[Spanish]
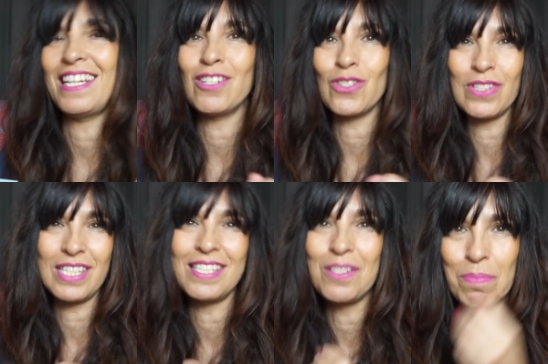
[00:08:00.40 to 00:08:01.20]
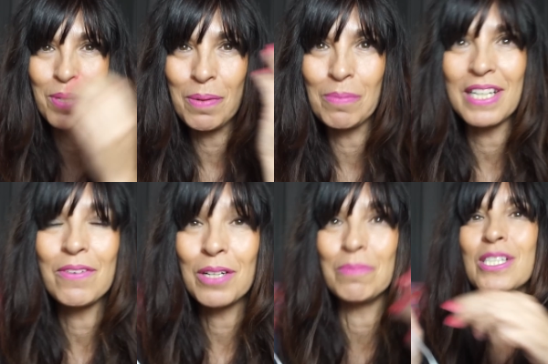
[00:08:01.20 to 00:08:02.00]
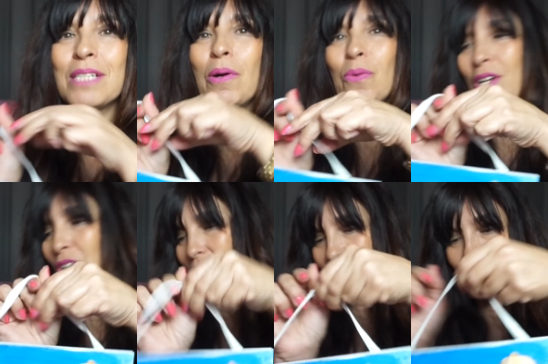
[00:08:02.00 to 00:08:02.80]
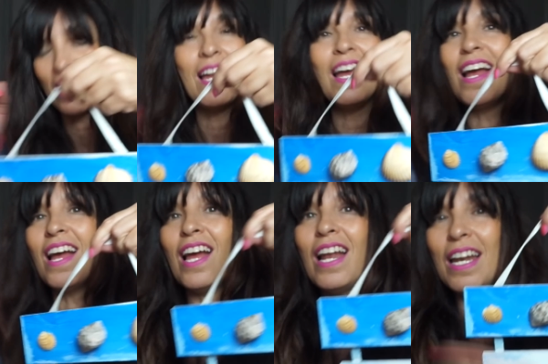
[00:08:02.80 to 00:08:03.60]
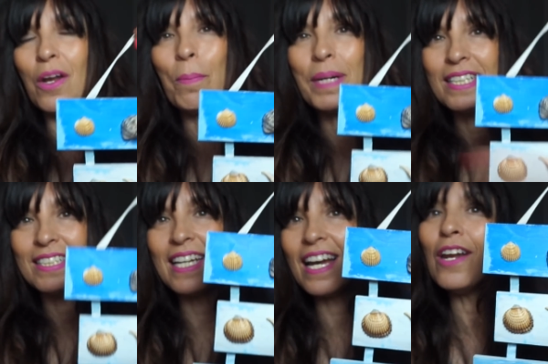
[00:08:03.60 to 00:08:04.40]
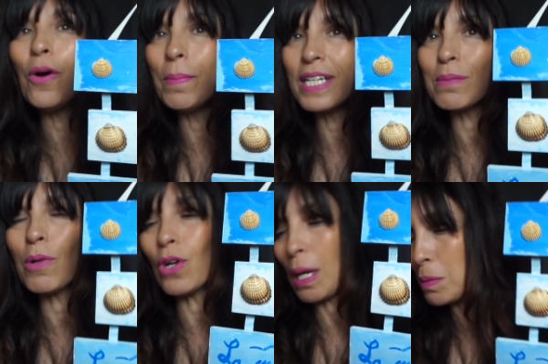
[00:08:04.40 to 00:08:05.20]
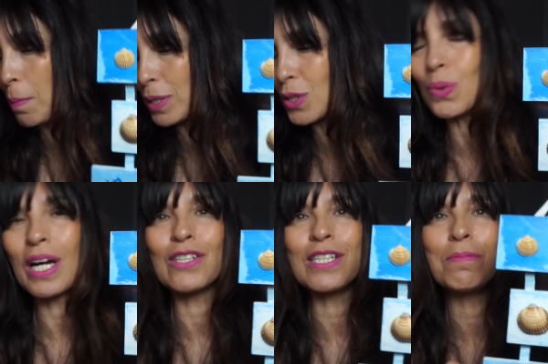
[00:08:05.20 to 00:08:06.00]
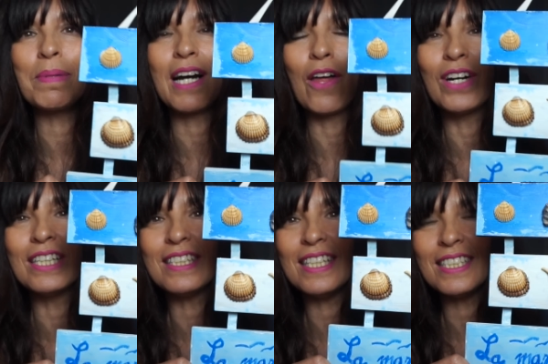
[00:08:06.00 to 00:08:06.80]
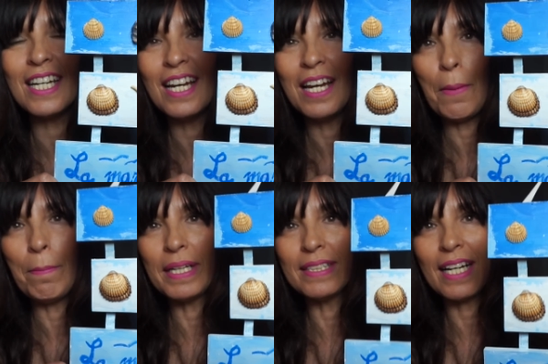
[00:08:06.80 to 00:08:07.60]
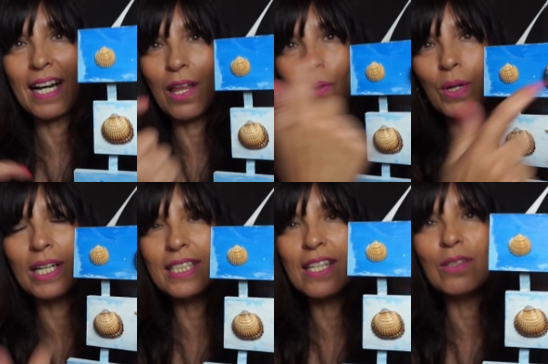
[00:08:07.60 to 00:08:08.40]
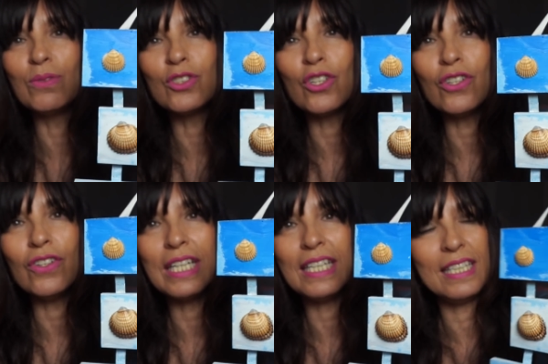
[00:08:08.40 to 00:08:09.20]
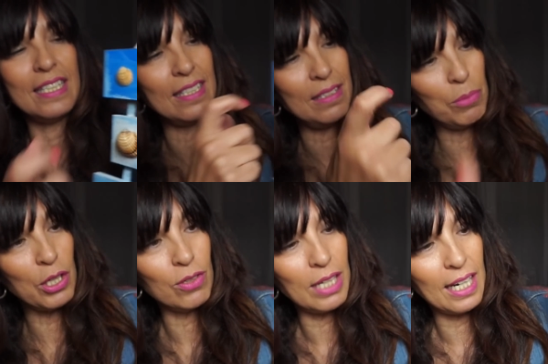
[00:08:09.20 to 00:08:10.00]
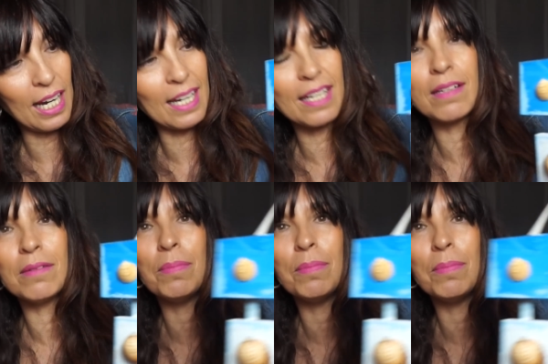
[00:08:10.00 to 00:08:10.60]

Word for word: tenía los contras, digo, pero vamos a ver cómo no se me ha ocurrido antes. Lo pinté lo mismo, con la misma pintura que os he explicado antes, pinté cada una así de un tono y bueno, elegí